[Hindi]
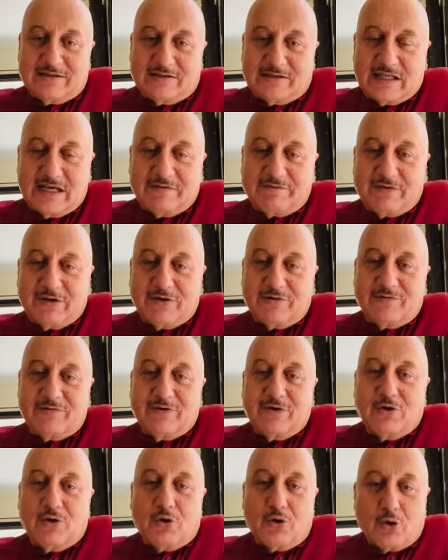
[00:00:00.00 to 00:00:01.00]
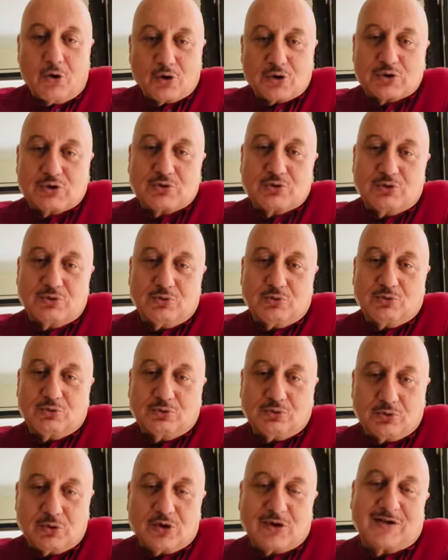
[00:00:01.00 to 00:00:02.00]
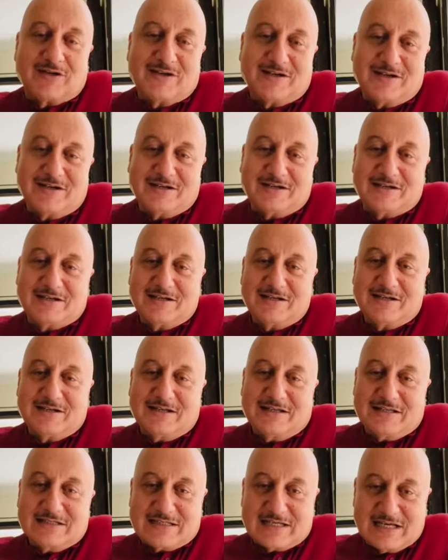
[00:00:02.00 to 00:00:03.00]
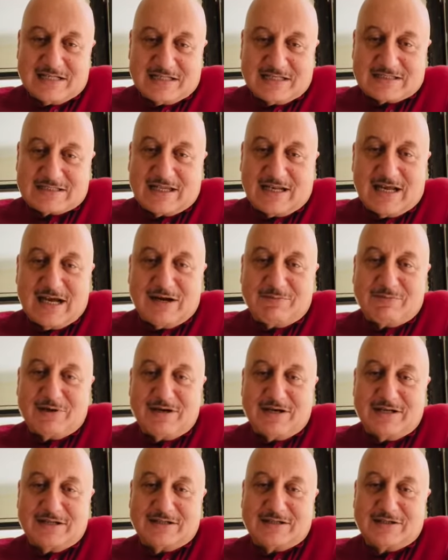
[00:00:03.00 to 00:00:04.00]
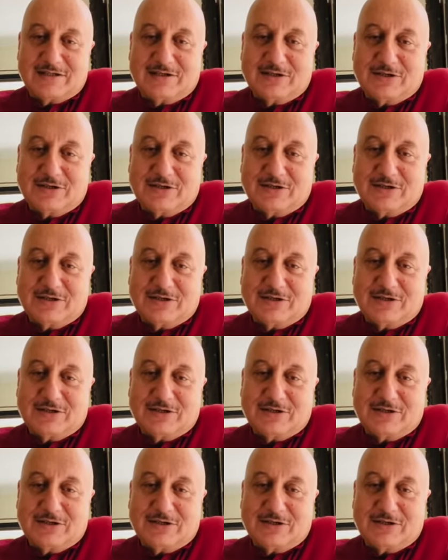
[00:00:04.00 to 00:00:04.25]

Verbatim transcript: थिवनव उर्जू दुर्कट सेहत सलामत